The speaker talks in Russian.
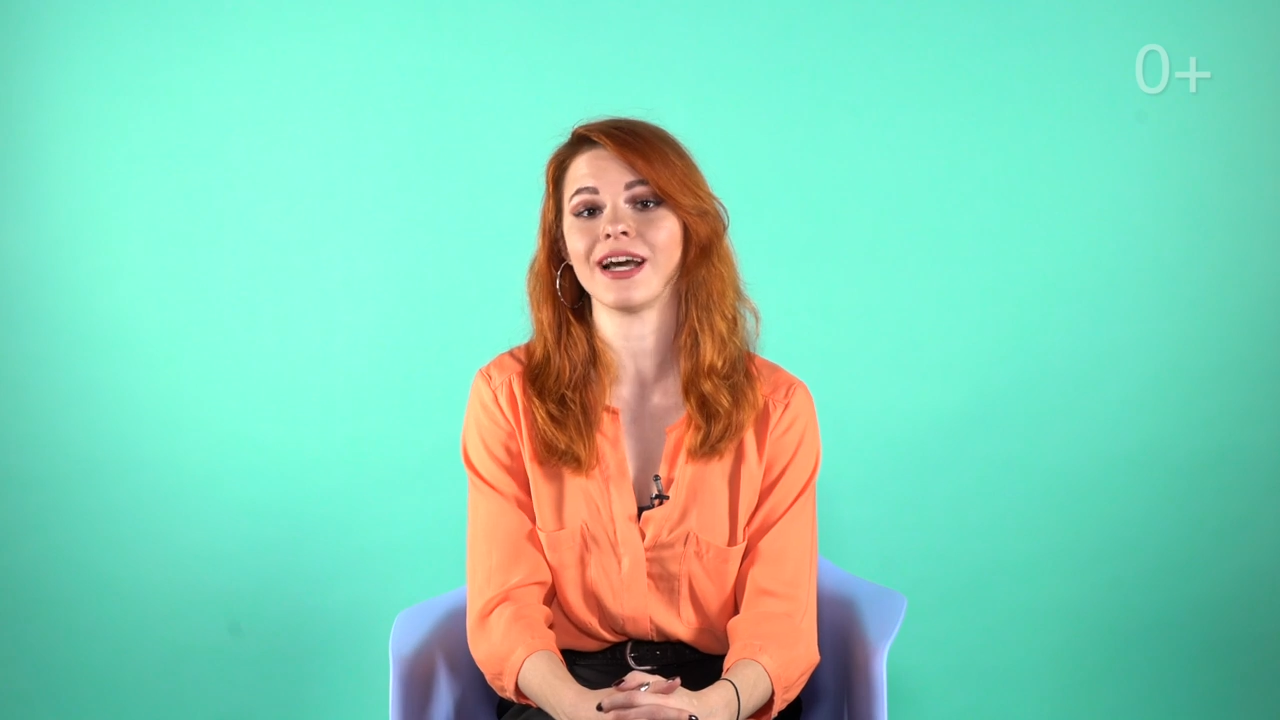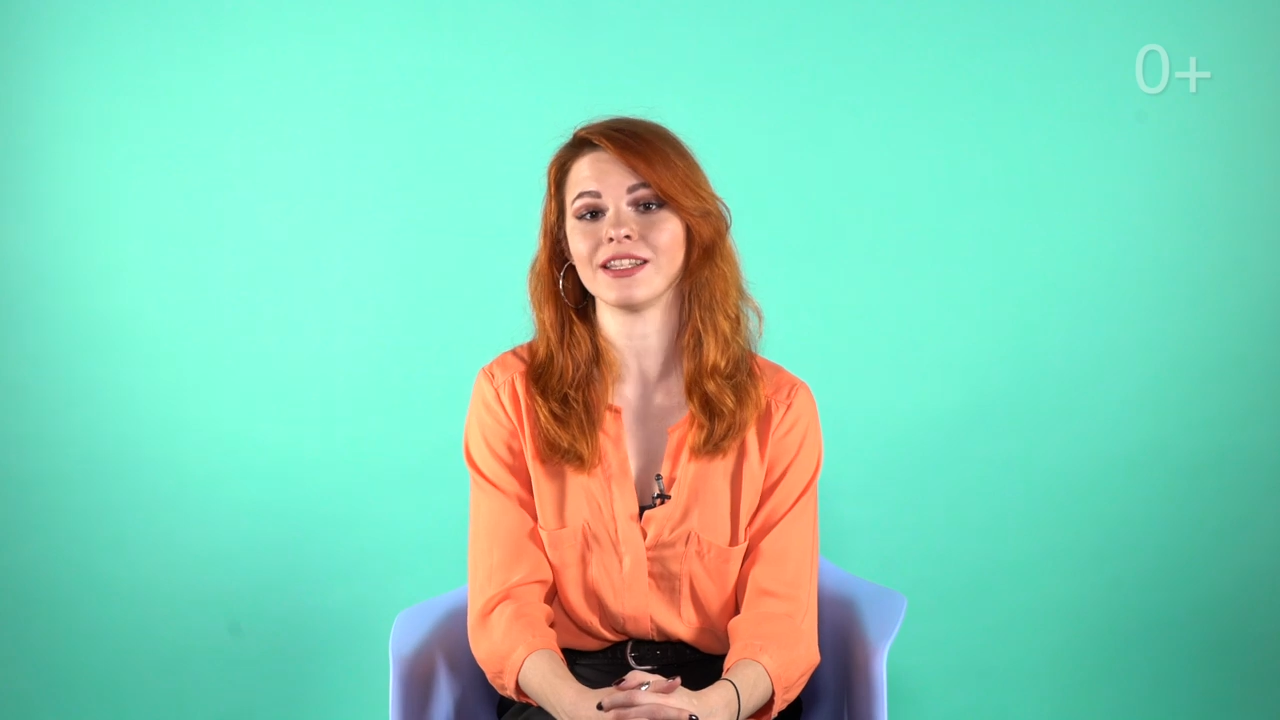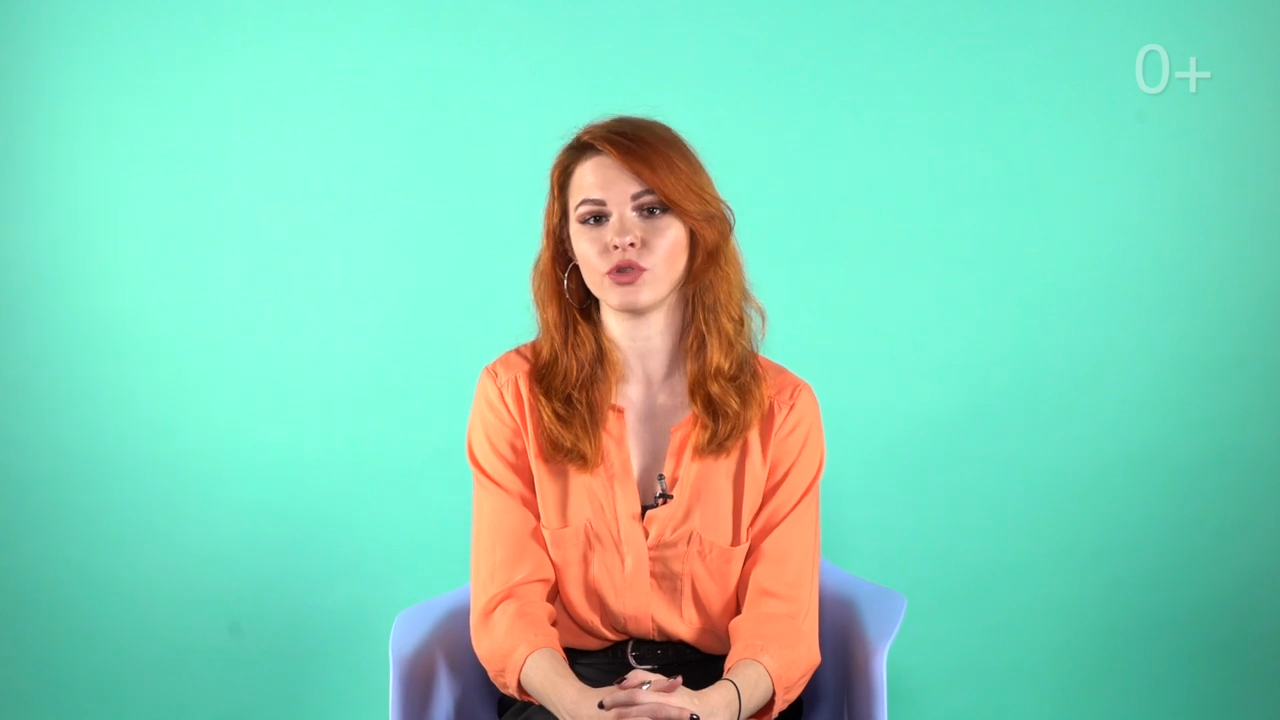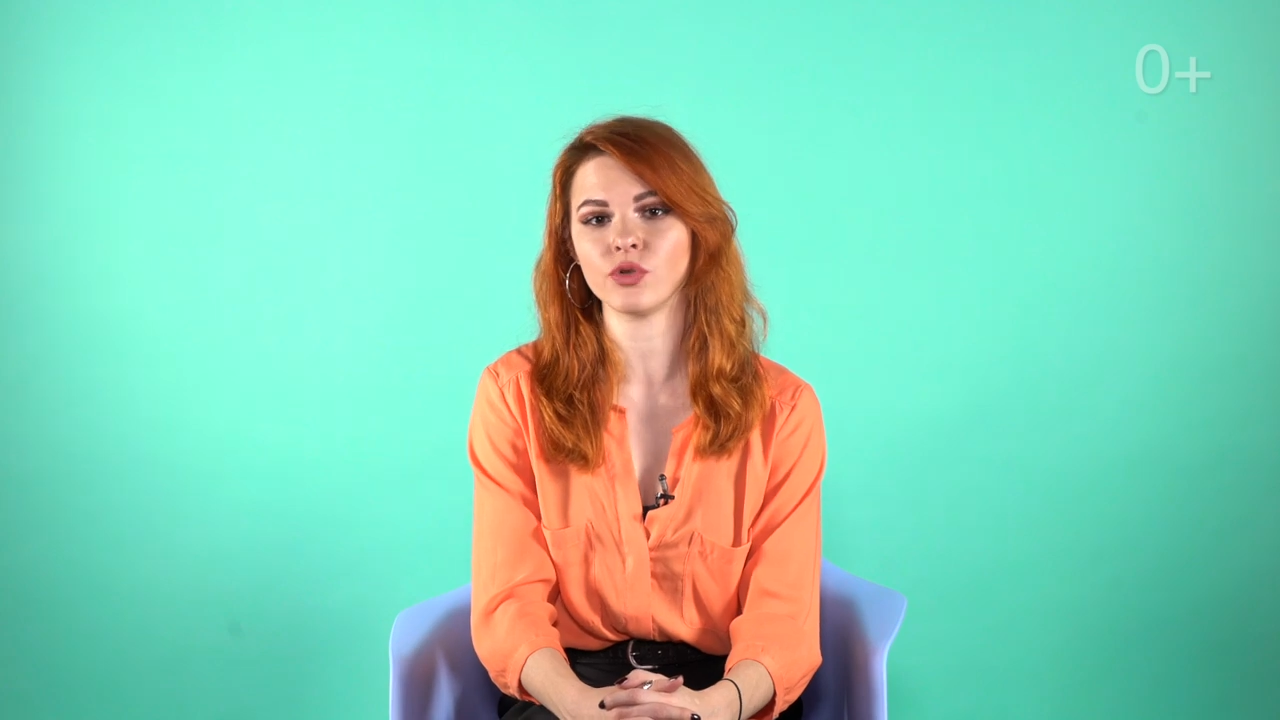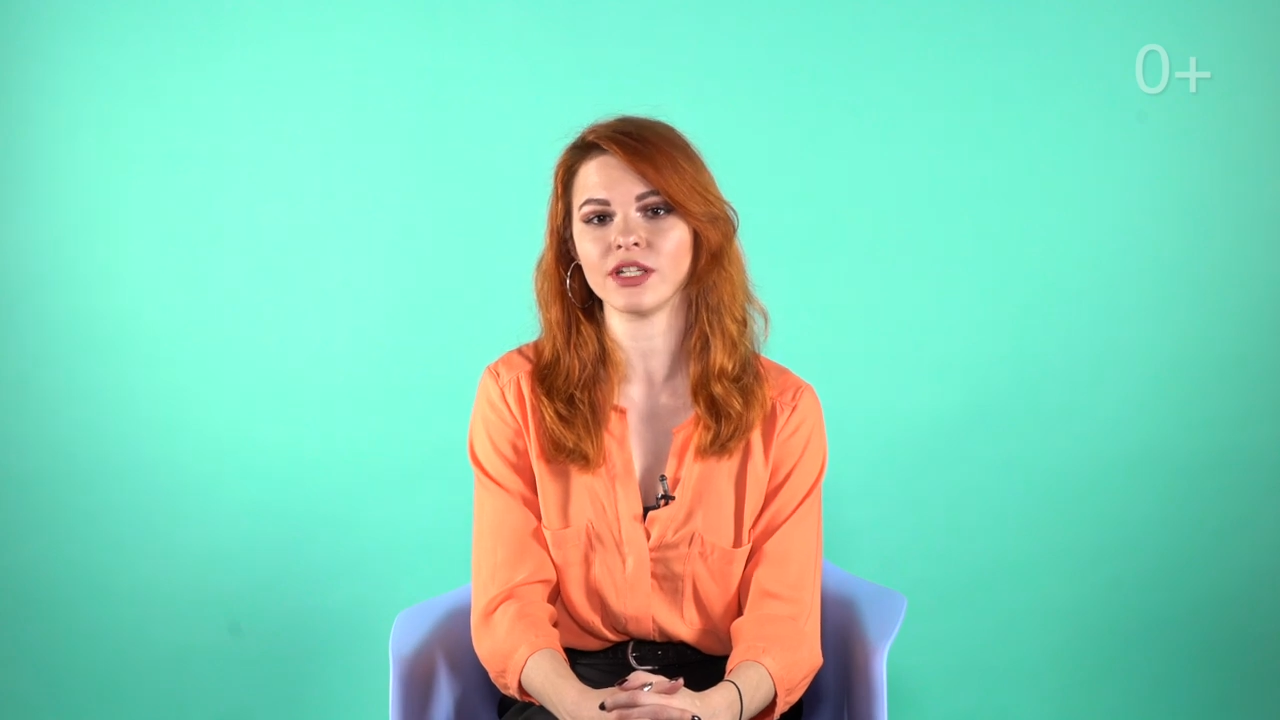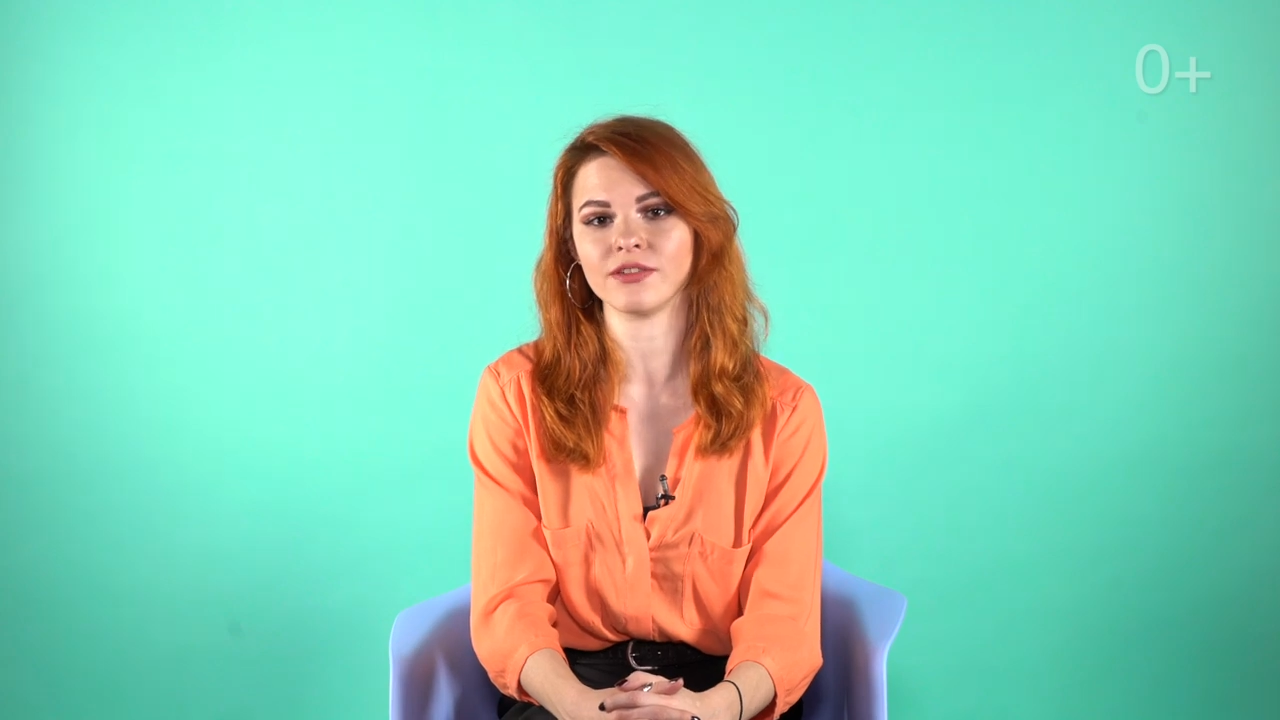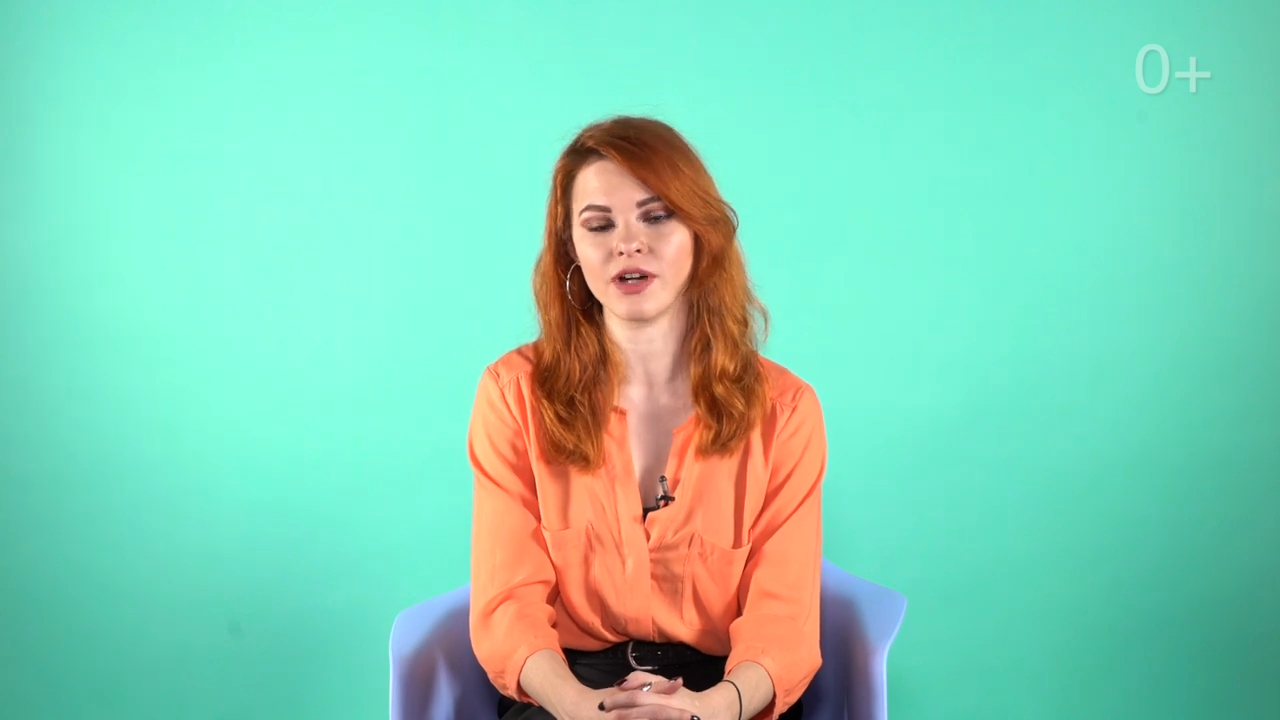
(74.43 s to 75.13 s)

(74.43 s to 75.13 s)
которые